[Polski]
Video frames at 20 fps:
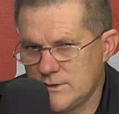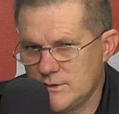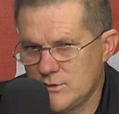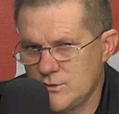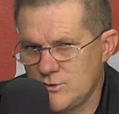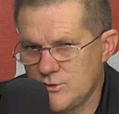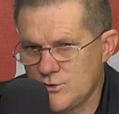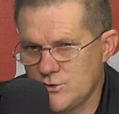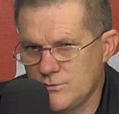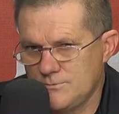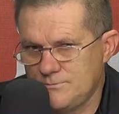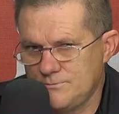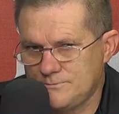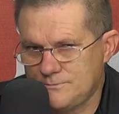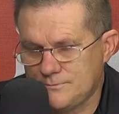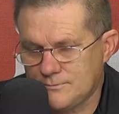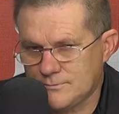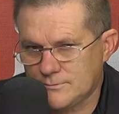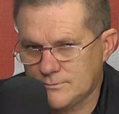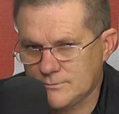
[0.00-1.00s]
zakończy,
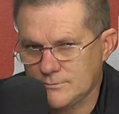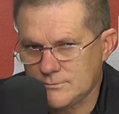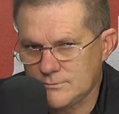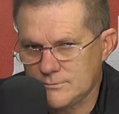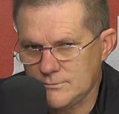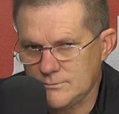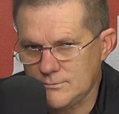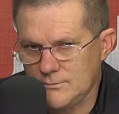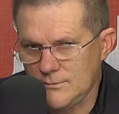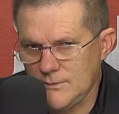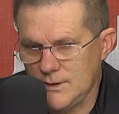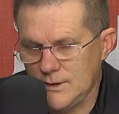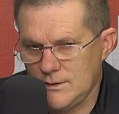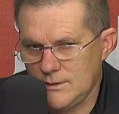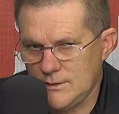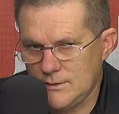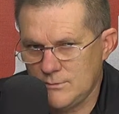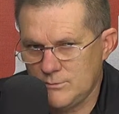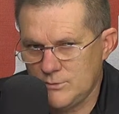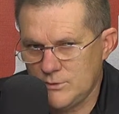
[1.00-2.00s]

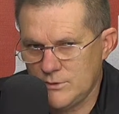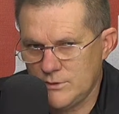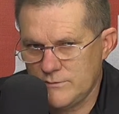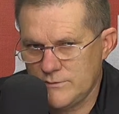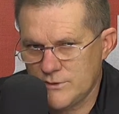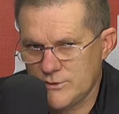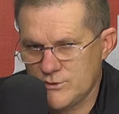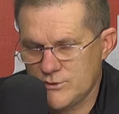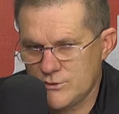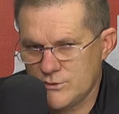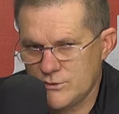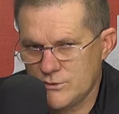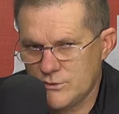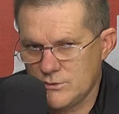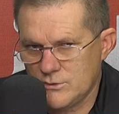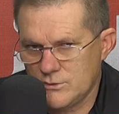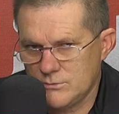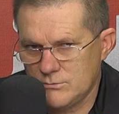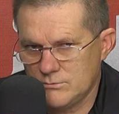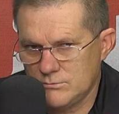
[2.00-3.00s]
e, ponieważ
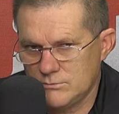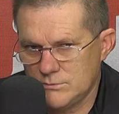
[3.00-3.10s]
no,